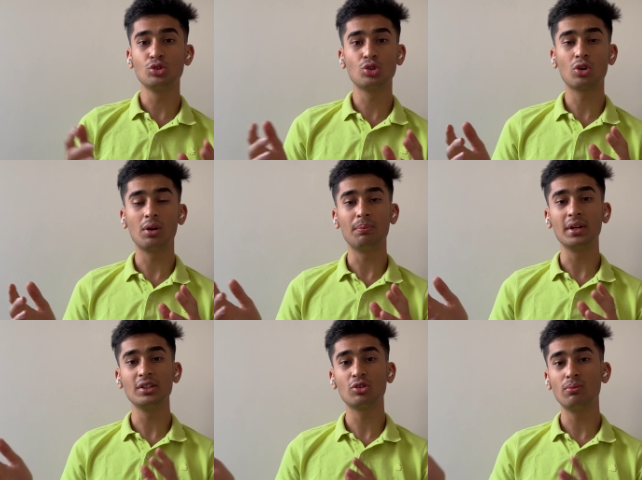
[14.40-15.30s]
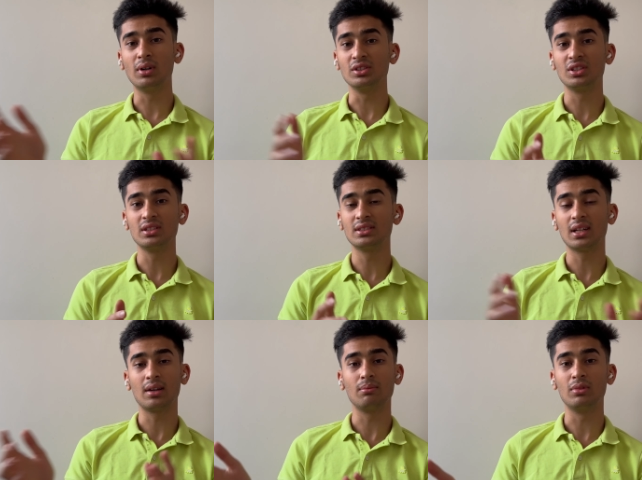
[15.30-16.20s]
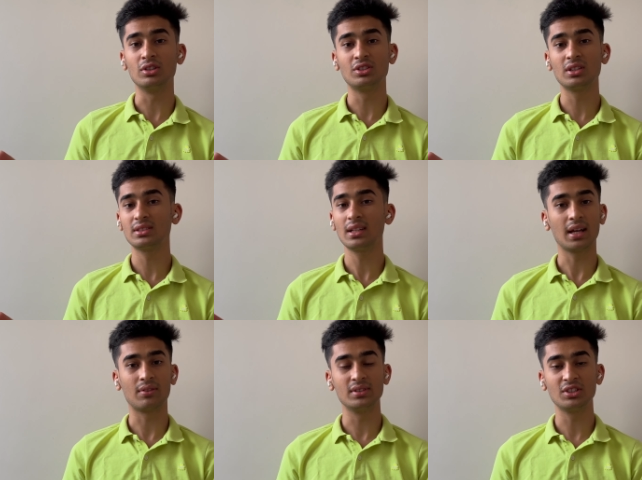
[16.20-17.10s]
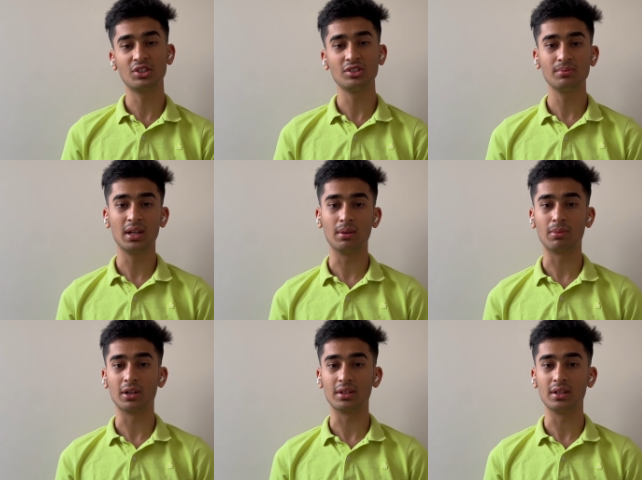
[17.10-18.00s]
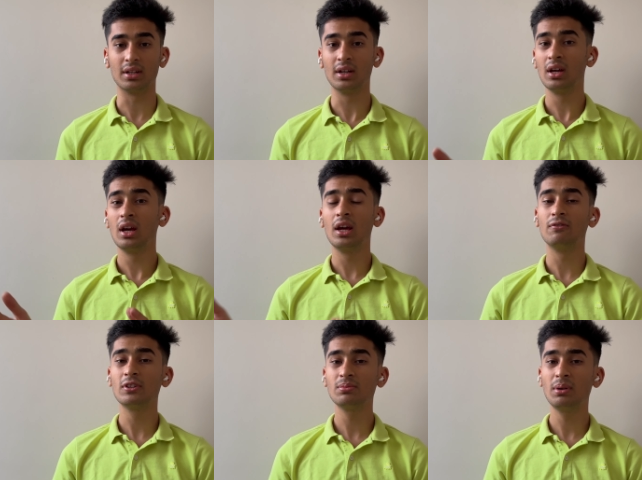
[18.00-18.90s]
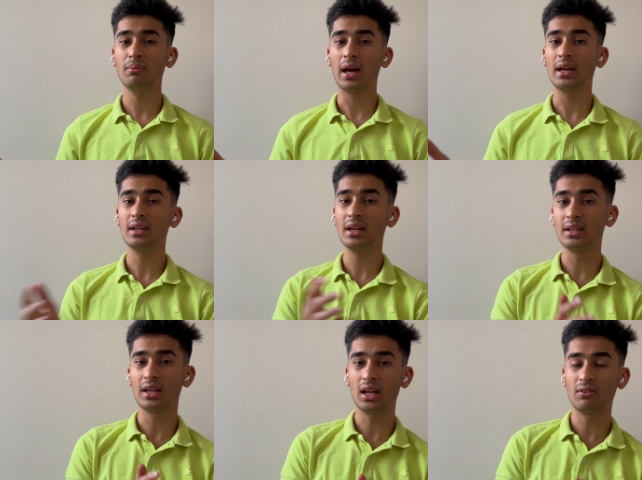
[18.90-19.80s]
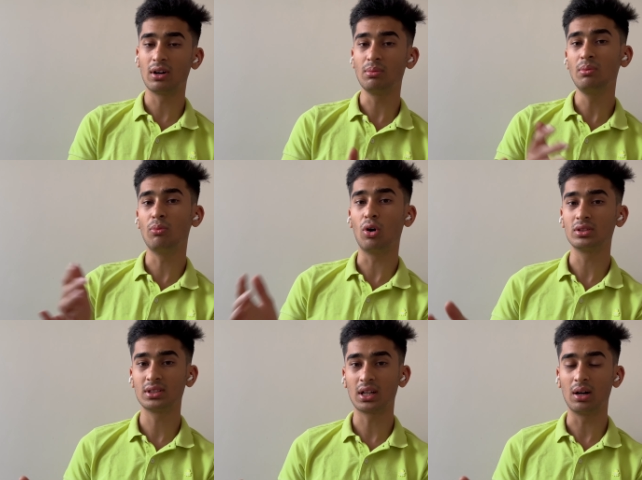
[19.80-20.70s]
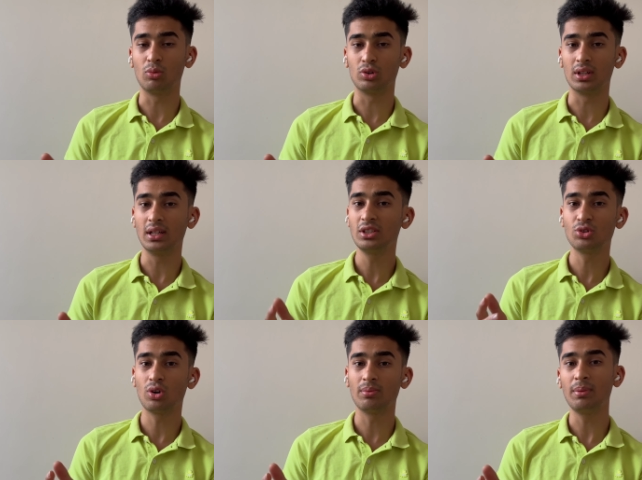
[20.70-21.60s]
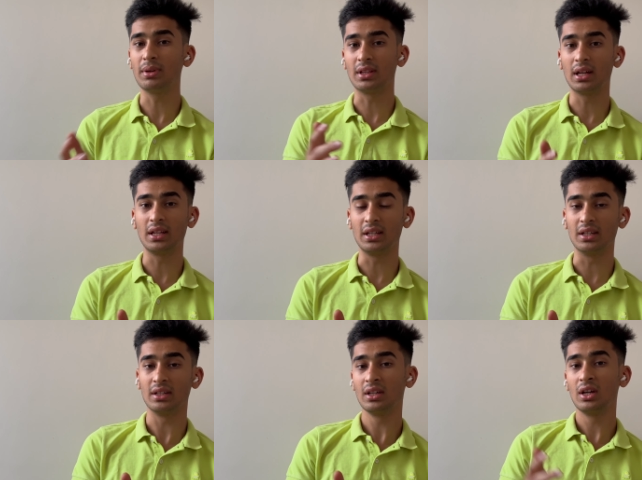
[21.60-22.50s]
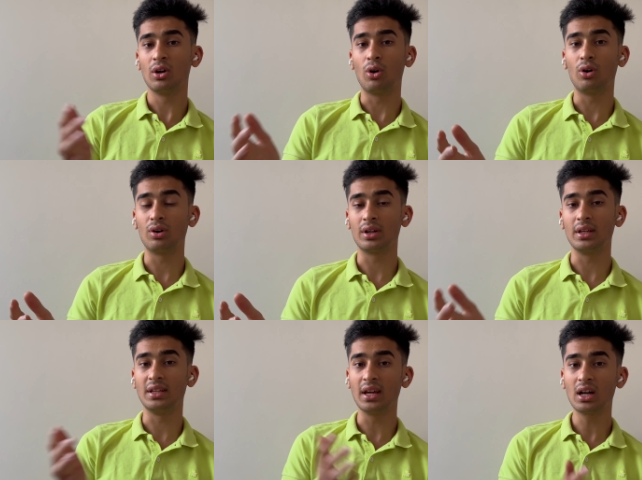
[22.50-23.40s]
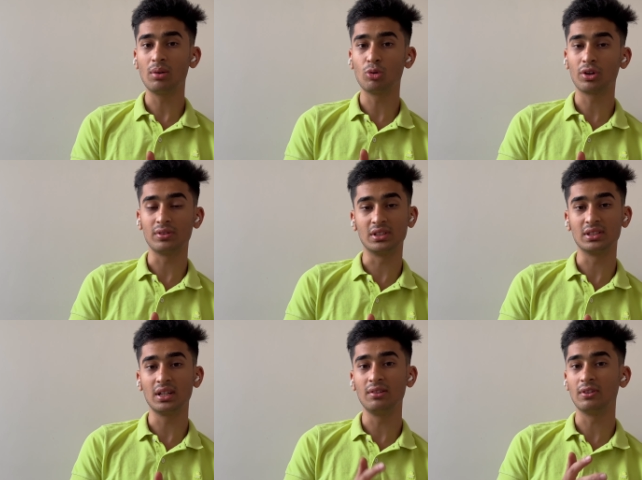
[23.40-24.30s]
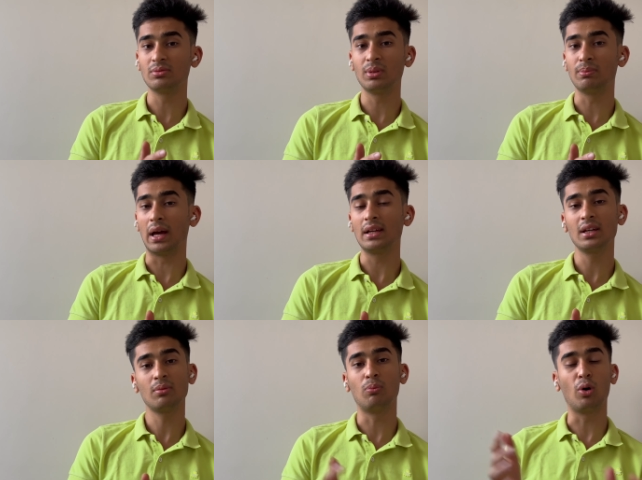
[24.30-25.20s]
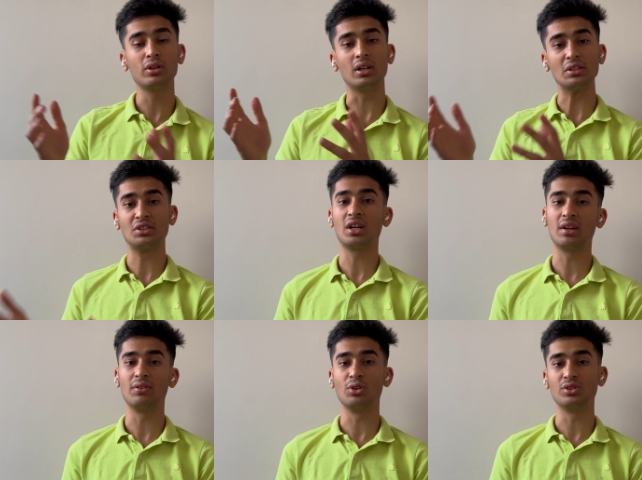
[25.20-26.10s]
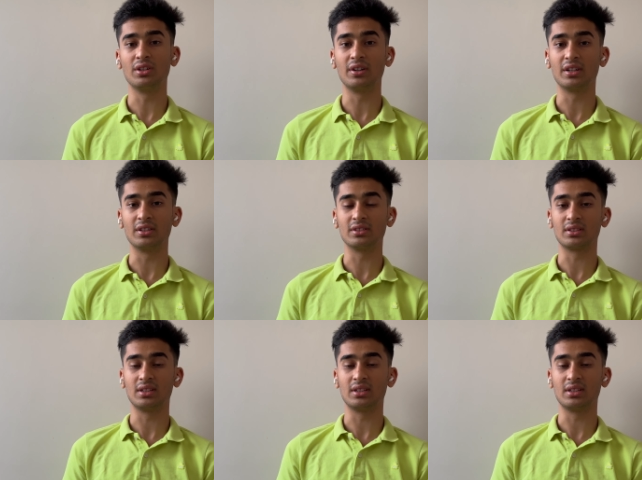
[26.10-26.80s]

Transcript: जो कंपनीज को मर्जर्स एंड एक्विजिशन में हेल्प करते हैं इन्वेस्टमेंट बैंक के इनके अलावा भी बहुत से काम होते हैं जो हमें पता नहीं है और ये कामों की वजह से इन्वेस्टमेंट बैंक एक बहुत अच्छा रेवेन्यू जनरेट कर सकता